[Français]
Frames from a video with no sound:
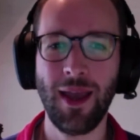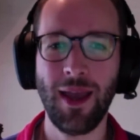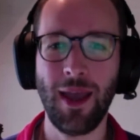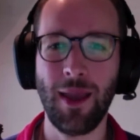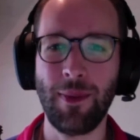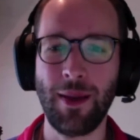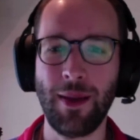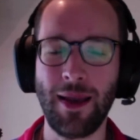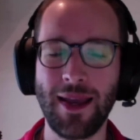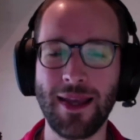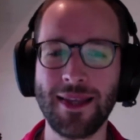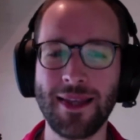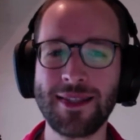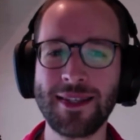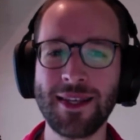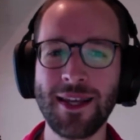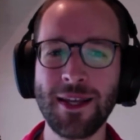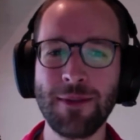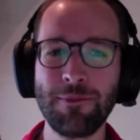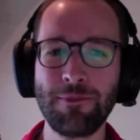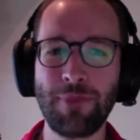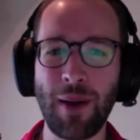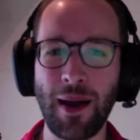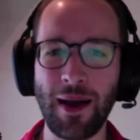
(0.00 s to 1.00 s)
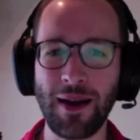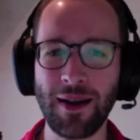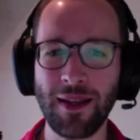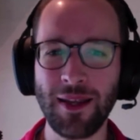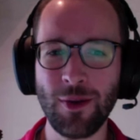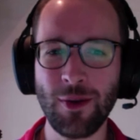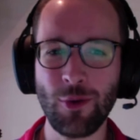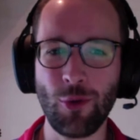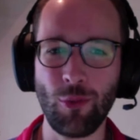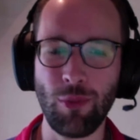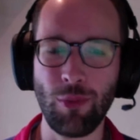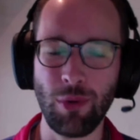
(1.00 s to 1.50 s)
eh bien, essayez de
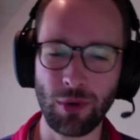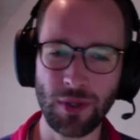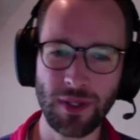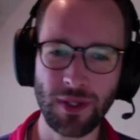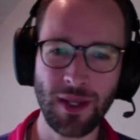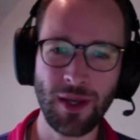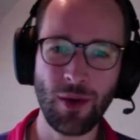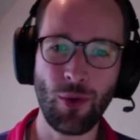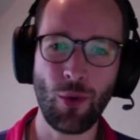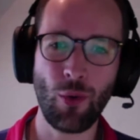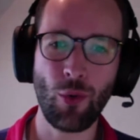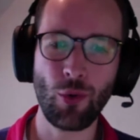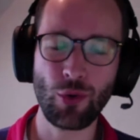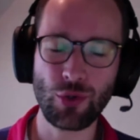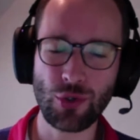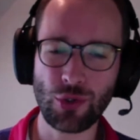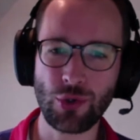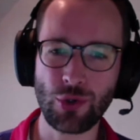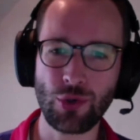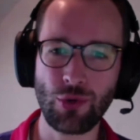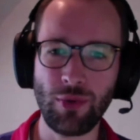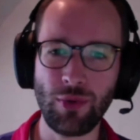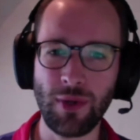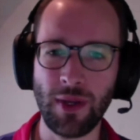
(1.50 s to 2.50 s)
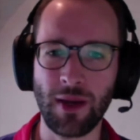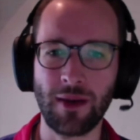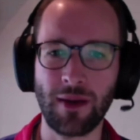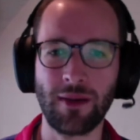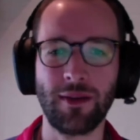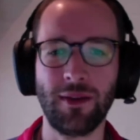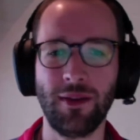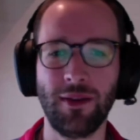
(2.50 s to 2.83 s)
parler au banquier au-dessus de lui. Hein.